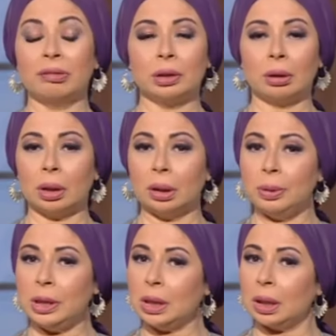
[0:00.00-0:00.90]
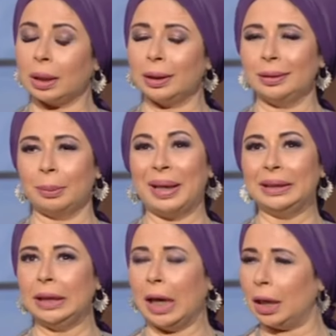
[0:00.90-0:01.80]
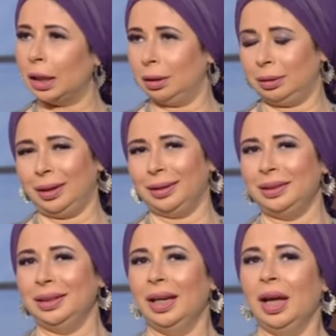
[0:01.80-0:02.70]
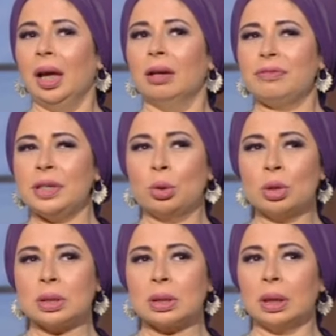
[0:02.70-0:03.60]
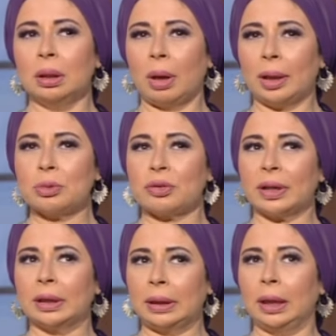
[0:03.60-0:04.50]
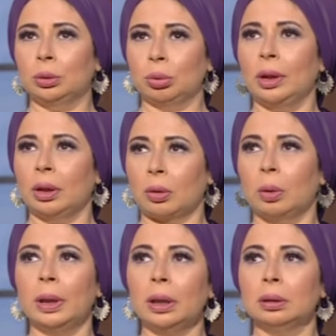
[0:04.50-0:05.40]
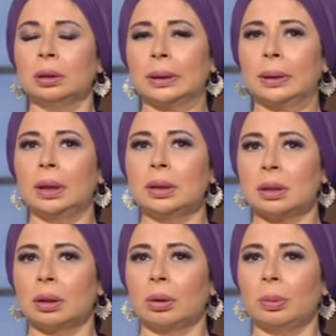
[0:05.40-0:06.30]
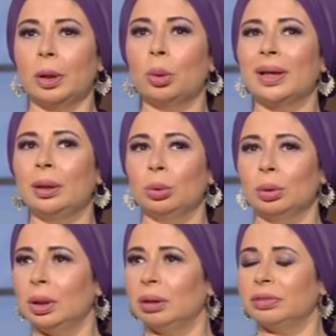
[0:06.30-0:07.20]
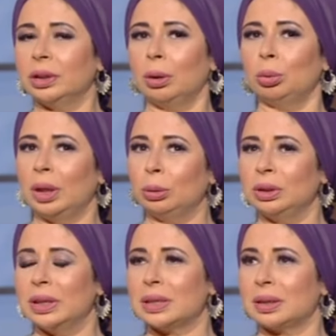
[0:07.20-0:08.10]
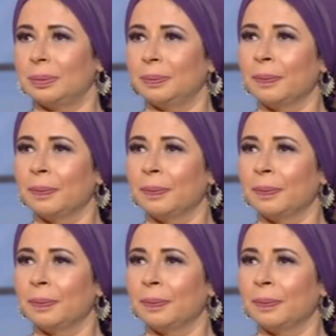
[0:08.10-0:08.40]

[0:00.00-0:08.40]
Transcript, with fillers: فترات كبيره جدا مليانه يعني في جزء آه، انا مش فاكره الثالث ولا الرابع يا الثالث يا الرابع هو جاله في ظهره جاله الديسك